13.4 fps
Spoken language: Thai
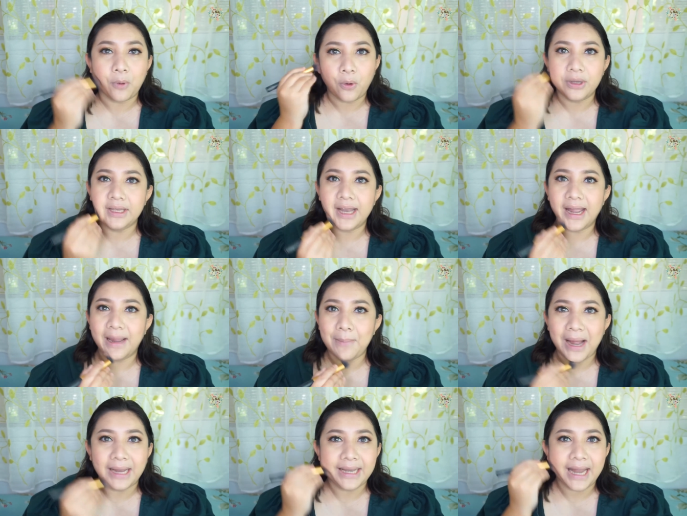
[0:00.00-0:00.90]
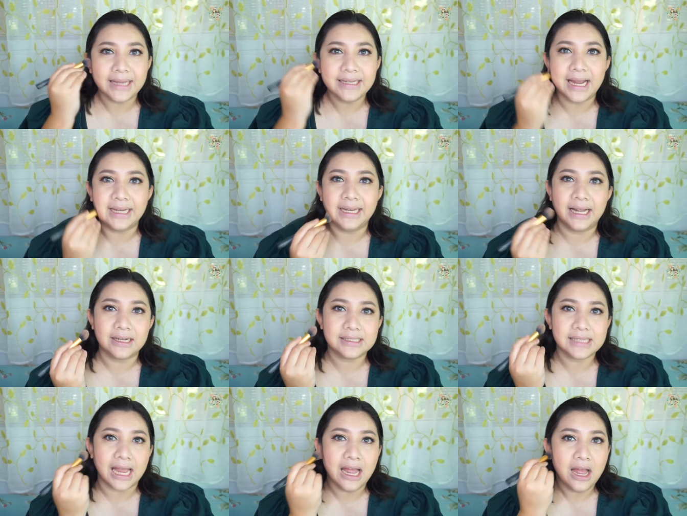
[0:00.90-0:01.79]
นหน้าบานหน้าใหญ่นะคะก็
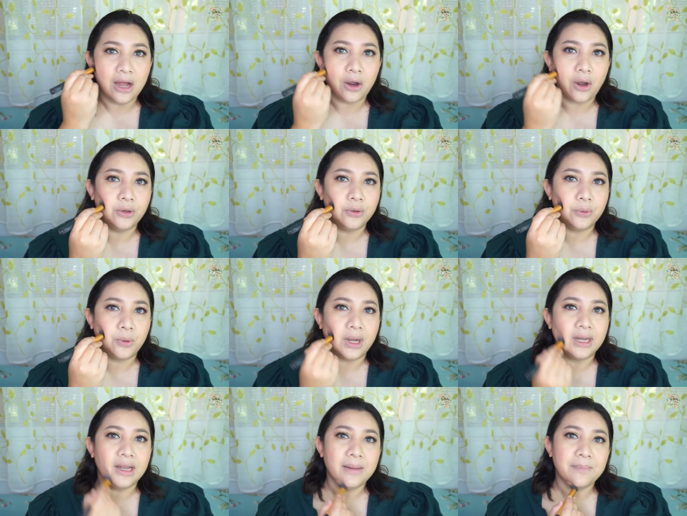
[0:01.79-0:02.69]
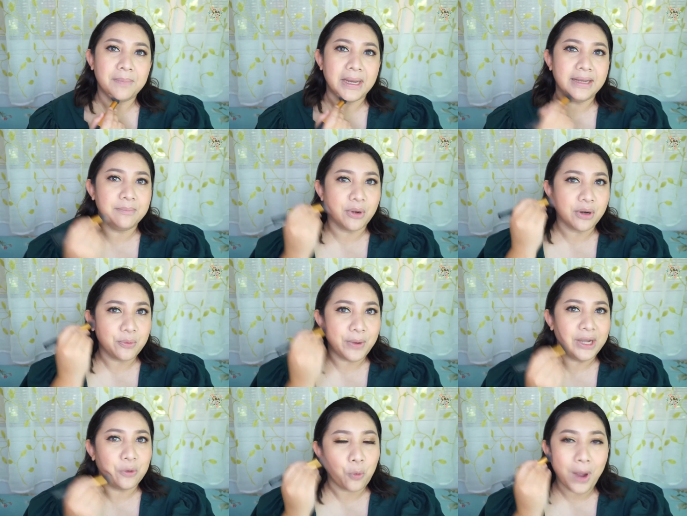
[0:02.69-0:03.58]
จะคอนทัวร์เป็นบริเว
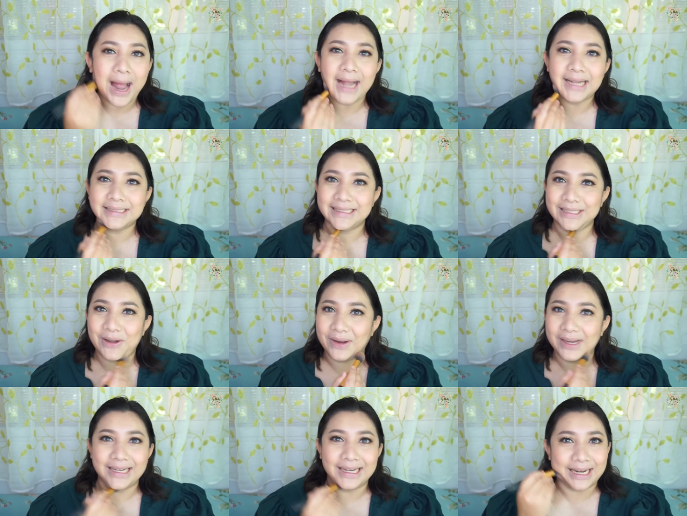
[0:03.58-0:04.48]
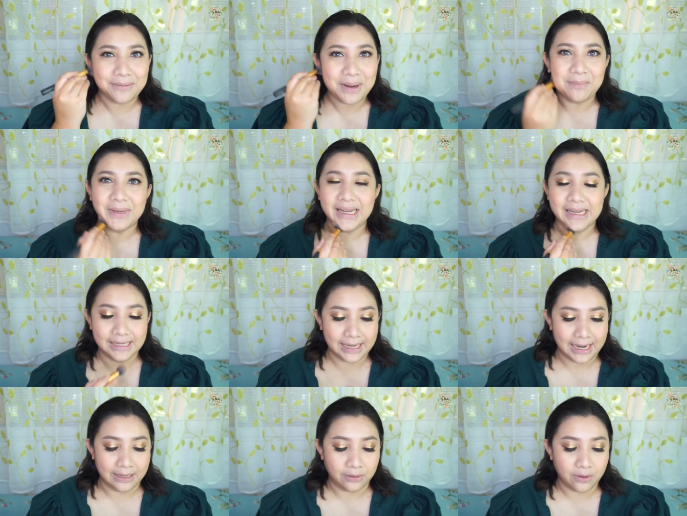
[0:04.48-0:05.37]
ณกว้างสักหน่อยนะคะแบบนี้นะ
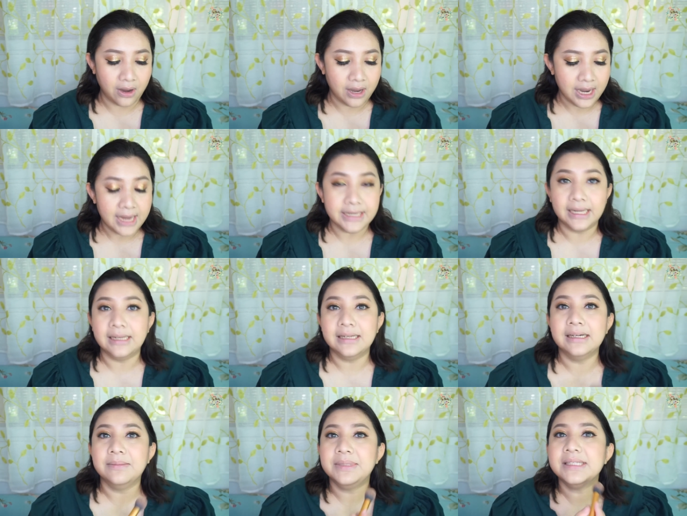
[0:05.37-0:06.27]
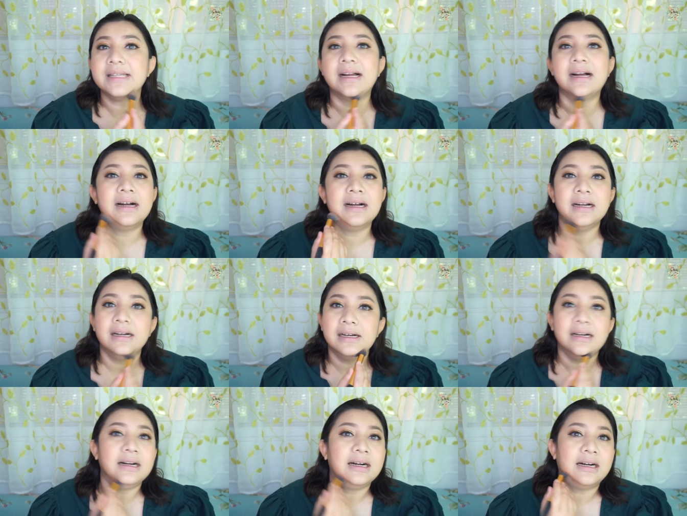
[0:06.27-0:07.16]
คะแล้วก็อย่าลืมที่จะ
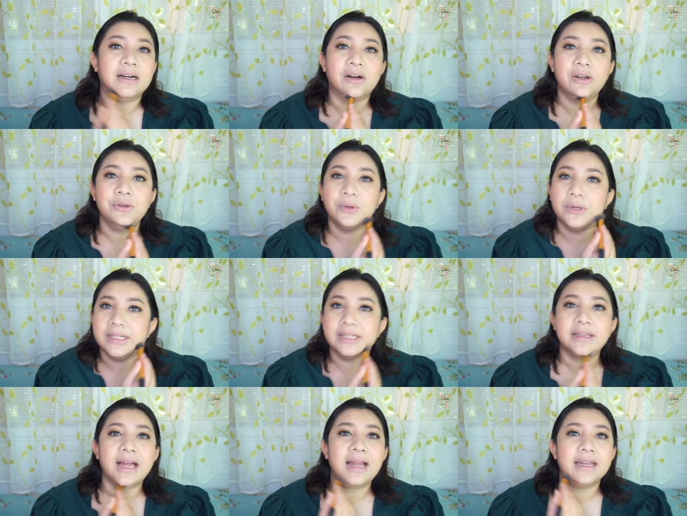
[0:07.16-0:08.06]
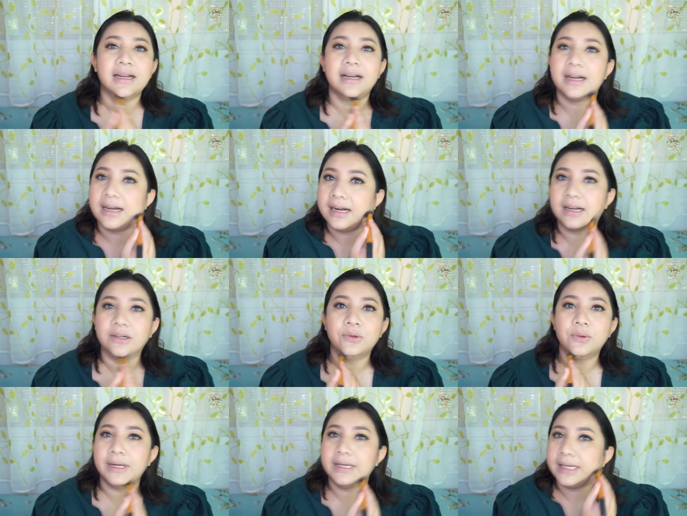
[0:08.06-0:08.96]
คอนทัวร์ที่ใต้คาง
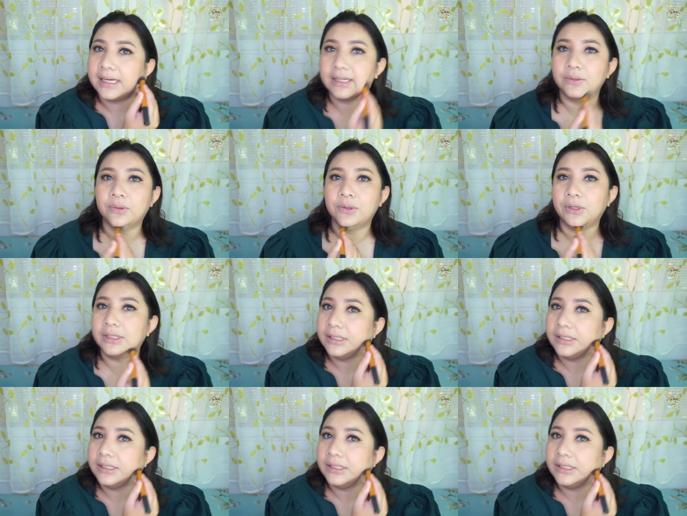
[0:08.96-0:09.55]
ด้วยนะคะทุกคน